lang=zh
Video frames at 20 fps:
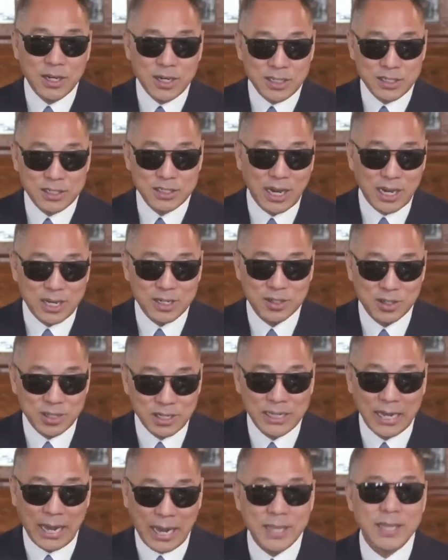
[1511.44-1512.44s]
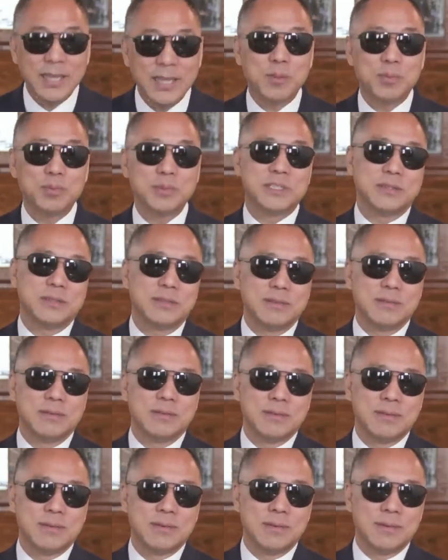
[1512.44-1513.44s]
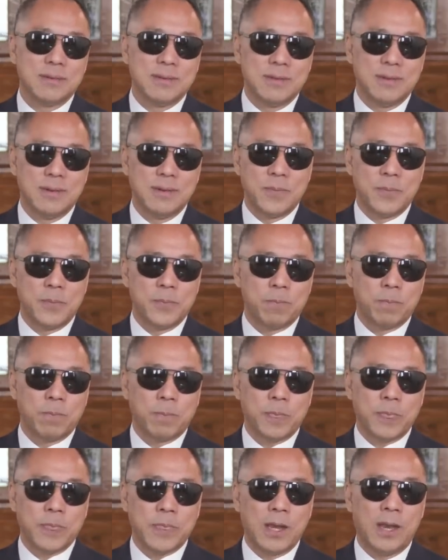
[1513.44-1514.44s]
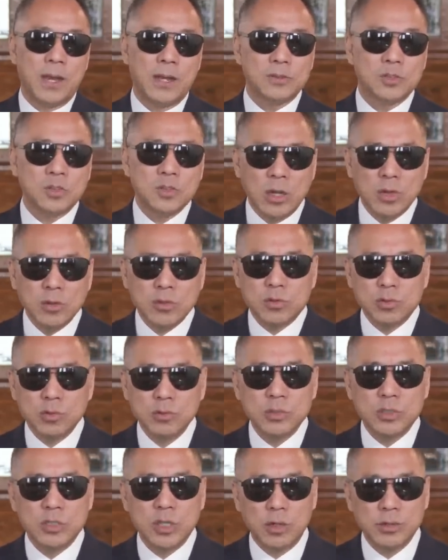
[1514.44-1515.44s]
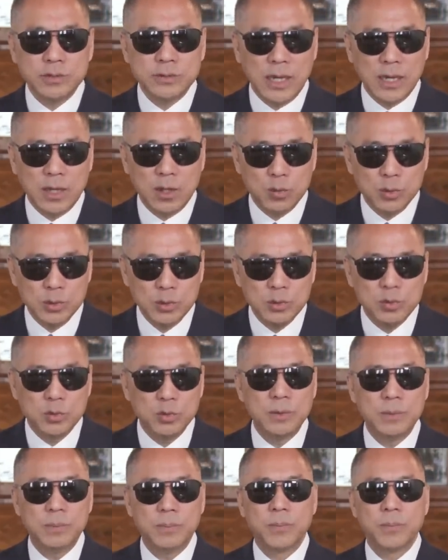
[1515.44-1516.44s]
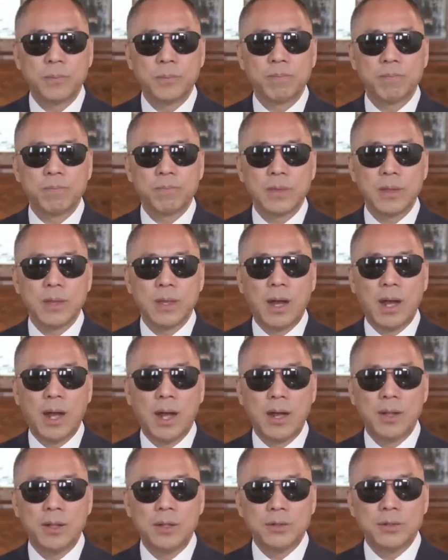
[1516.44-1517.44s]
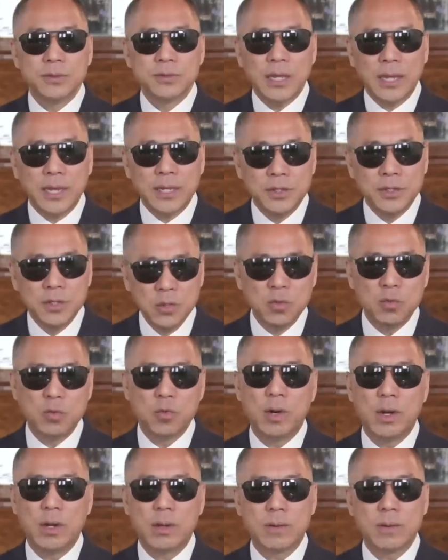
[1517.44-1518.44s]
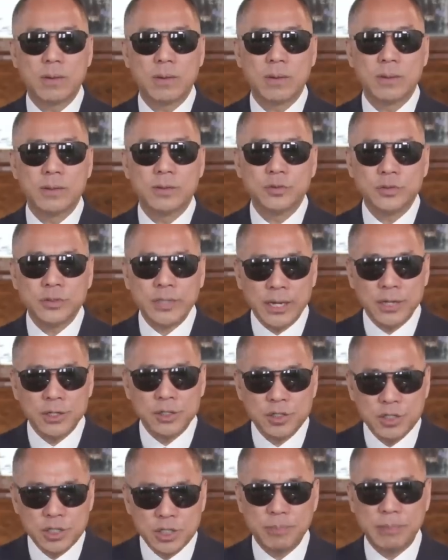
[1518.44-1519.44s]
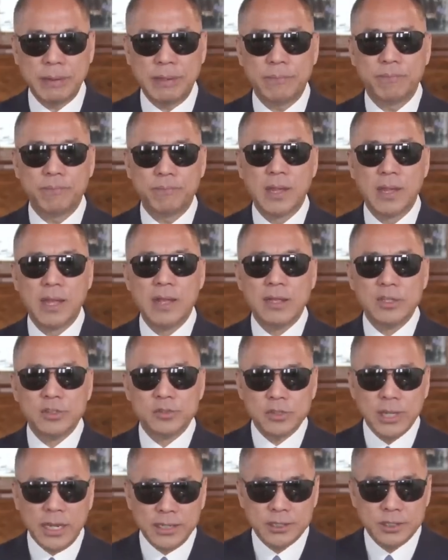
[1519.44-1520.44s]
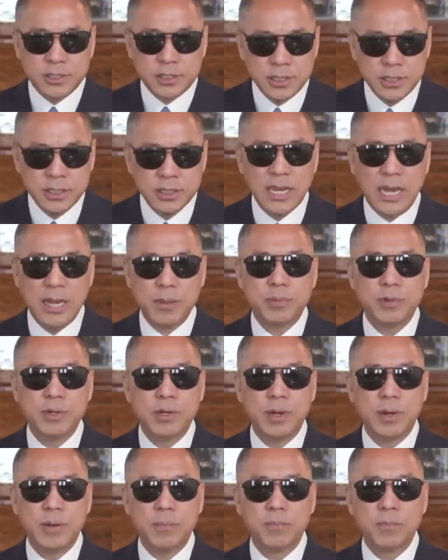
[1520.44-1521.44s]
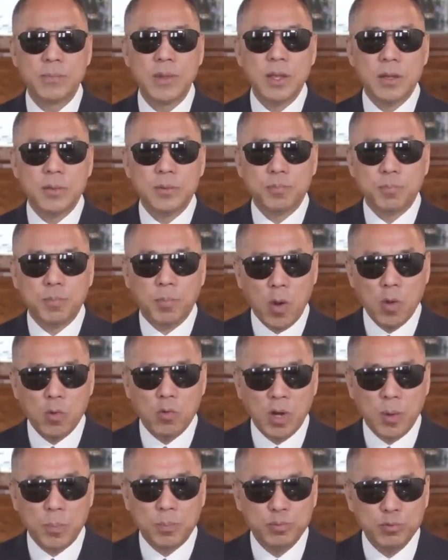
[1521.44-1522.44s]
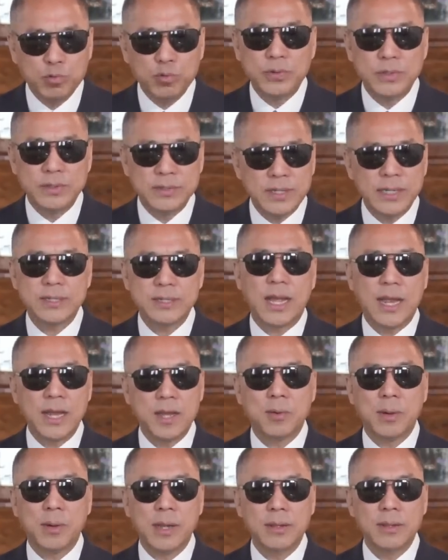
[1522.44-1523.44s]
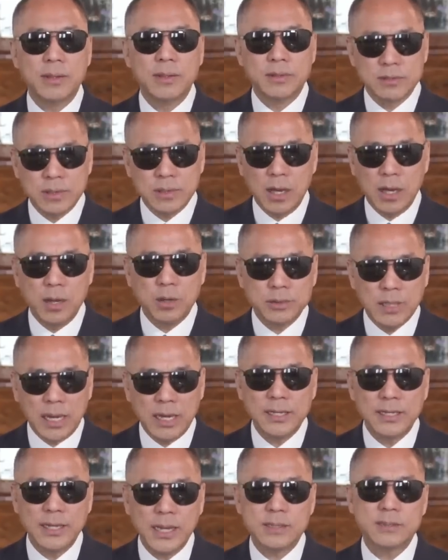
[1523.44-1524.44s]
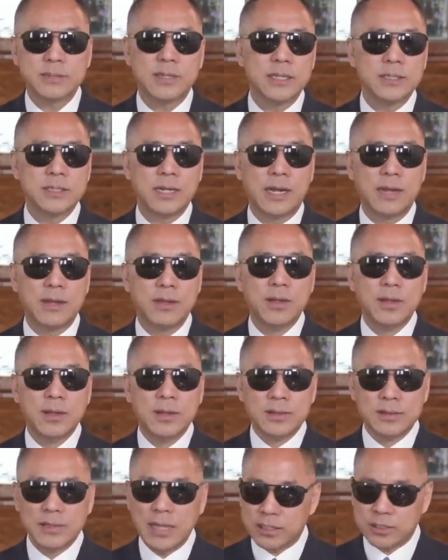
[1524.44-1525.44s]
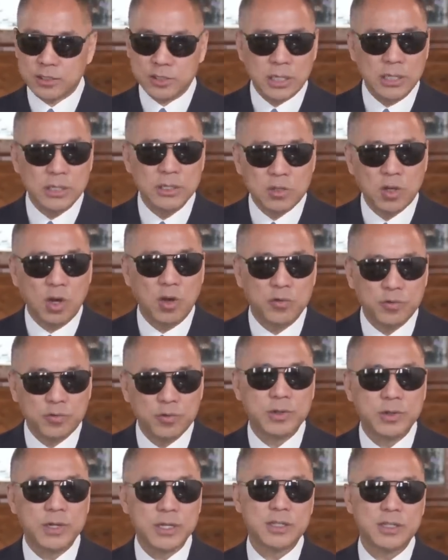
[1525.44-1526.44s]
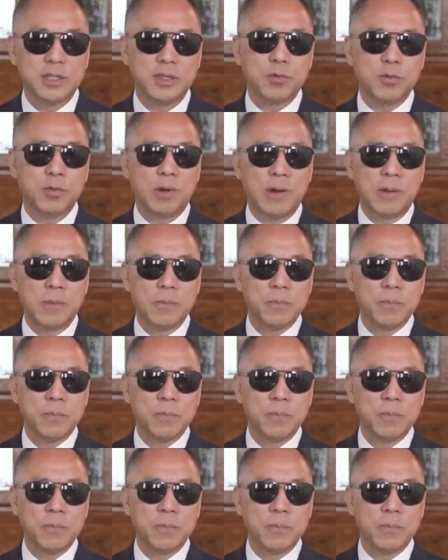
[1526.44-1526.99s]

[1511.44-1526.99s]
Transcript: 李嘉诚俩也不行啊。张松桥在伦敦啊，在英国，在日本，在新加坡，包括部分在台湾、在澳大利亚的财产，那真叫富可敌国